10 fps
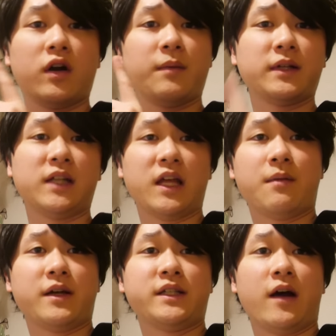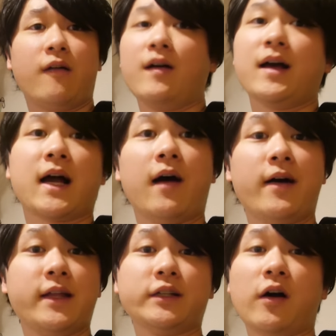ほら皆さんできましたよ。か
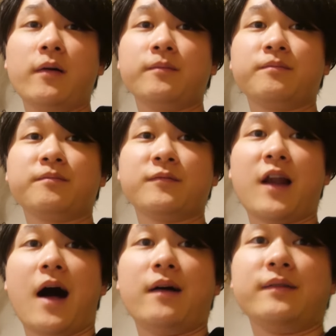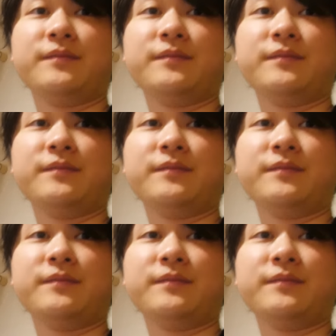わいいでしょほら。